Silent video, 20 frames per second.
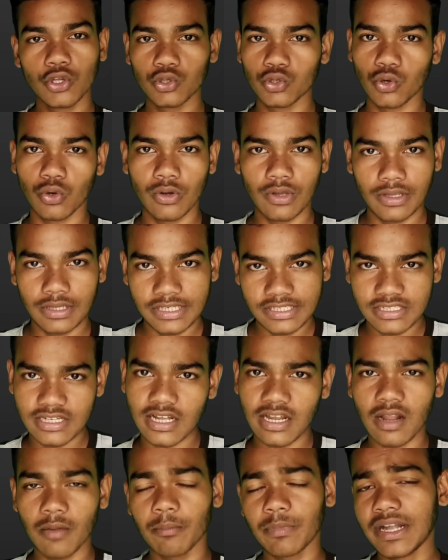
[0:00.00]
तो
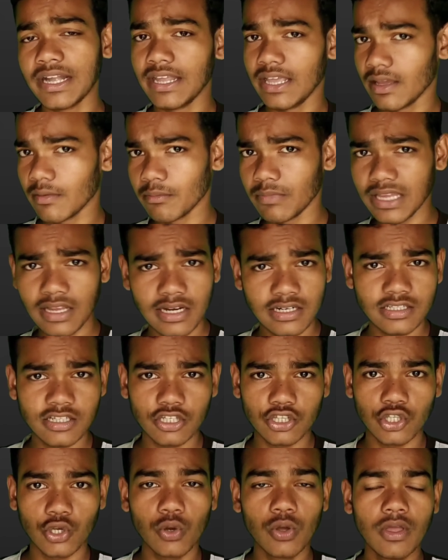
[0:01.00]
इंस्टाग्राम पर डीएम भी कर
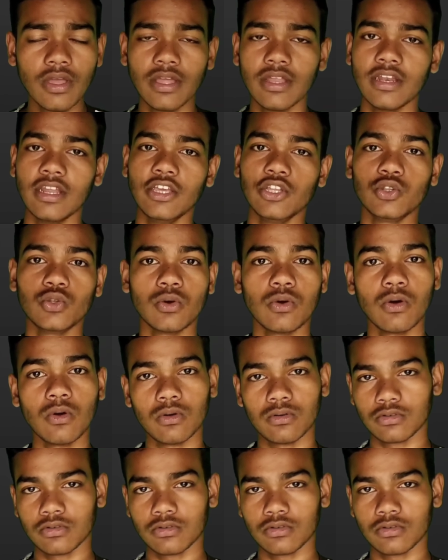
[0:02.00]
सकते हो नहीं तो